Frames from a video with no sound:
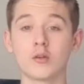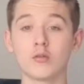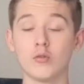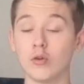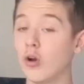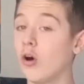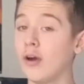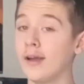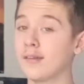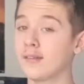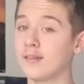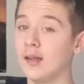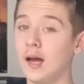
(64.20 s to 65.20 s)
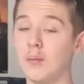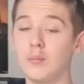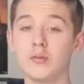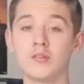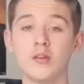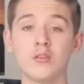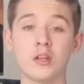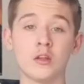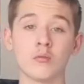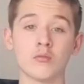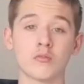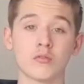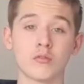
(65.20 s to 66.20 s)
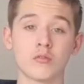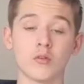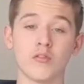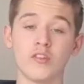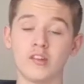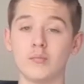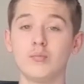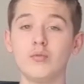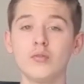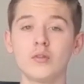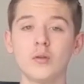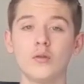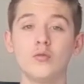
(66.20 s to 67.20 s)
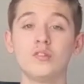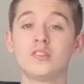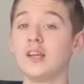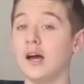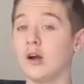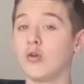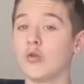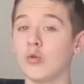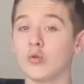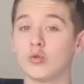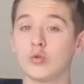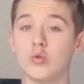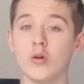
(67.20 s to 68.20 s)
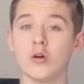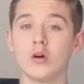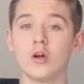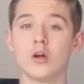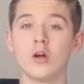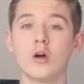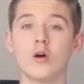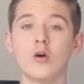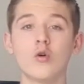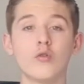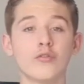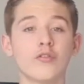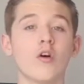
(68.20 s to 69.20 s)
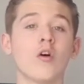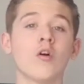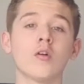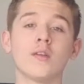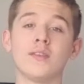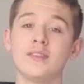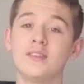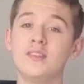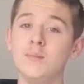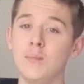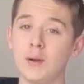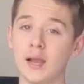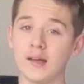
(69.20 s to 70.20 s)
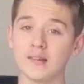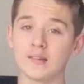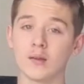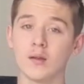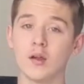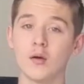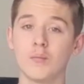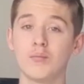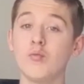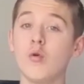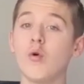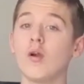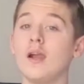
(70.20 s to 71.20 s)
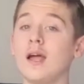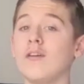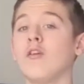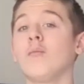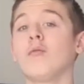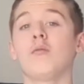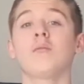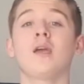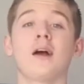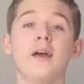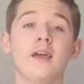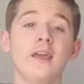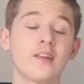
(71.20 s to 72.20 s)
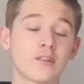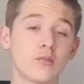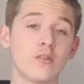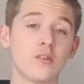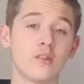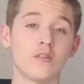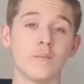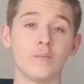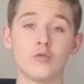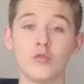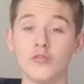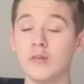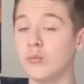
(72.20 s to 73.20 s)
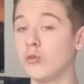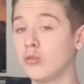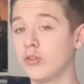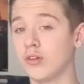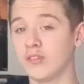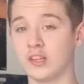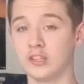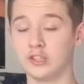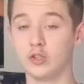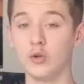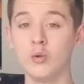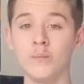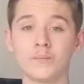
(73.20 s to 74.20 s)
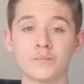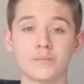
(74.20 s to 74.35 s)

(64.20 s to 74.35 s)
que le Grand Rex a posté une annonce sur Facebook où c'était un concours offrant 10 places pour l'avant-première exclusive du film Doctor Strange 2